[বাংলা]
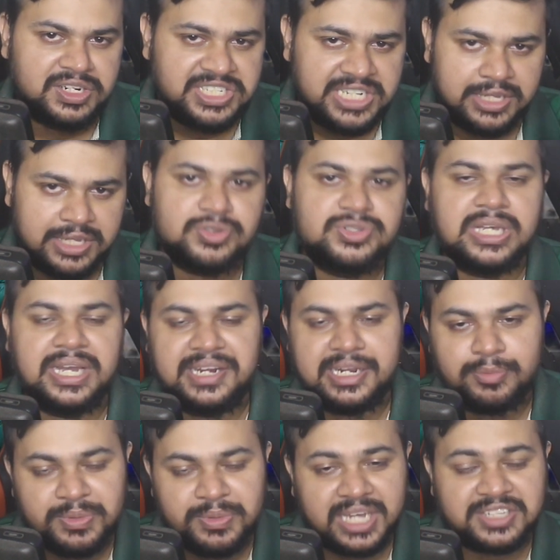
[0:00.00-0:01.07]
রিশাদ হোসাইনের
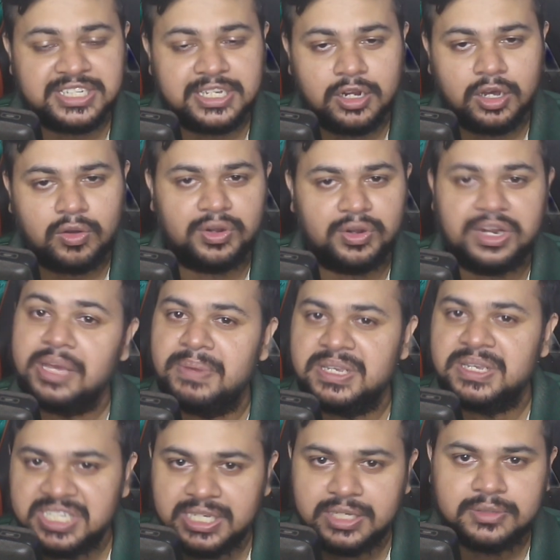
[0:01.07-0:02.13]
ভূমিকা ছিল অনেক
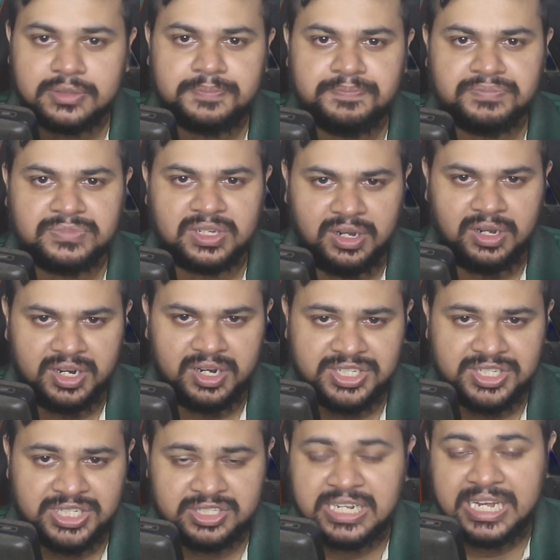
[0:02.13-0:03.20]
বেশি
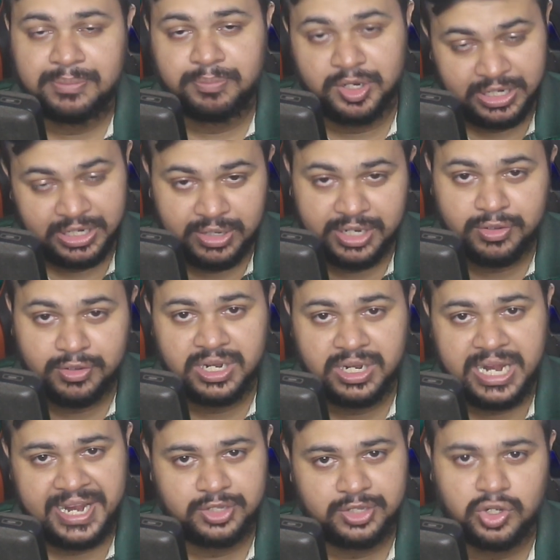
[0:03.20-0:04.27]
রিশাদ সাত বলে তেরো রান করেন
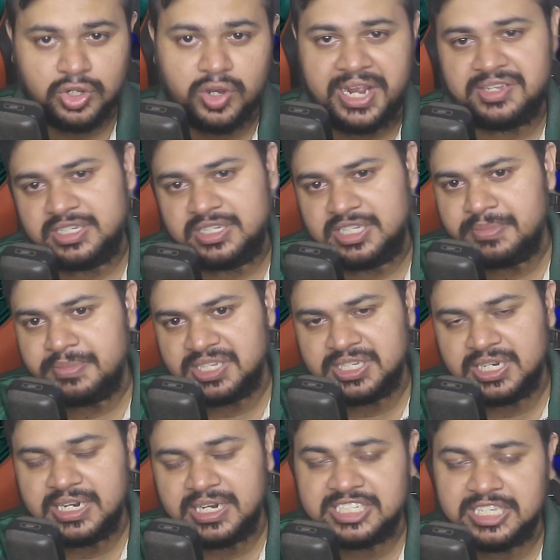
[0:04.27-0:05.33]
একটা ছয় একটা চার তিনি
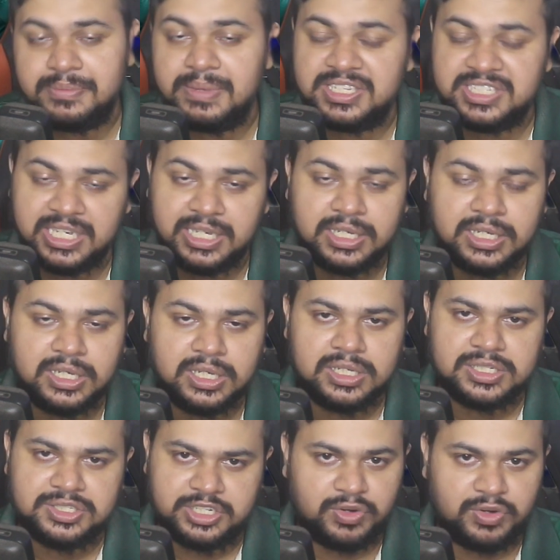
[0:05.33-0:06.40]
মেরেছিলেন আজকের ম্যাচে
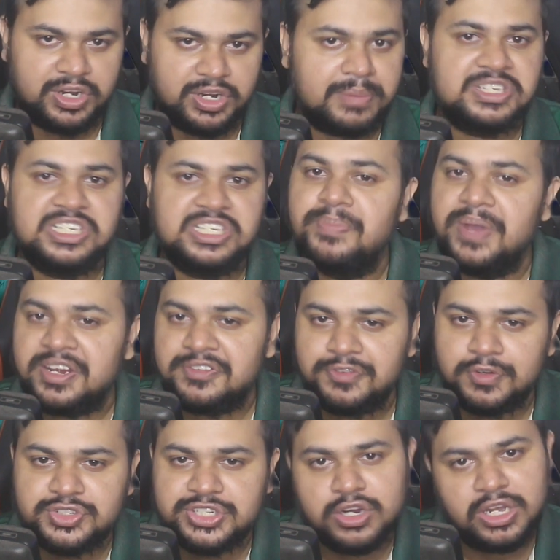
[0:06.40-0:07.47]
যেটা অনেক বেশি
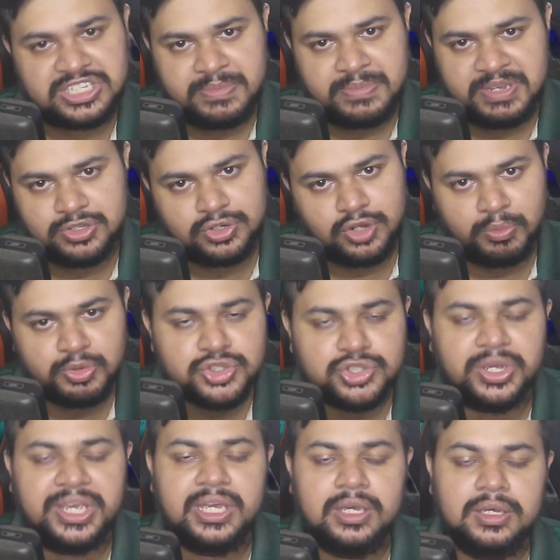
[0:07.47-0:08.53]
ইম্প্যাক্টফুল ছিল আজকের ম্যাচের জন্য
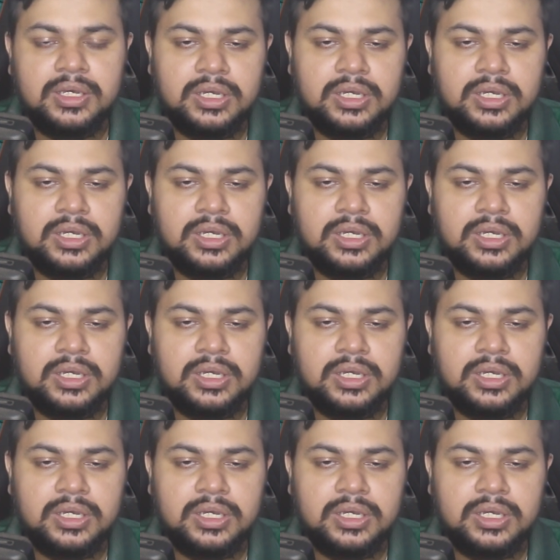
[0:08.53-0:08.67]
অবশ্যই